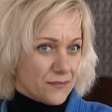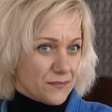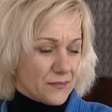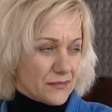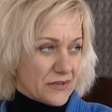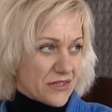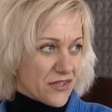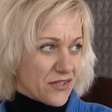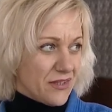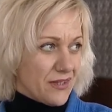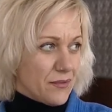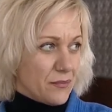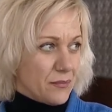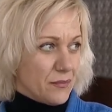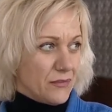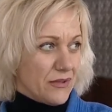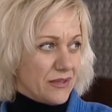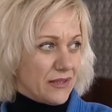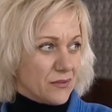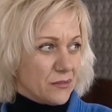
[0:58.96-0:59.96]
Пришла
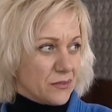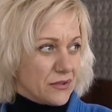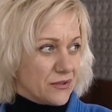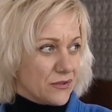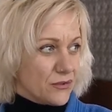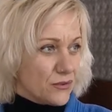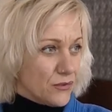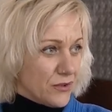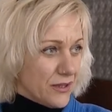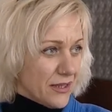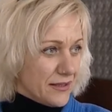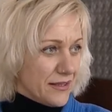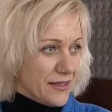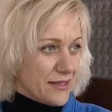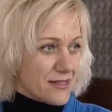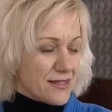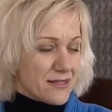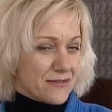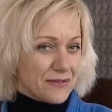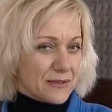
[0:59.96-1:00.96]
моя подруга
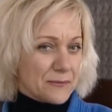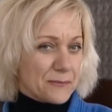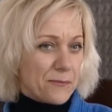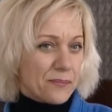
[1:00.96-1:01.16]
детства,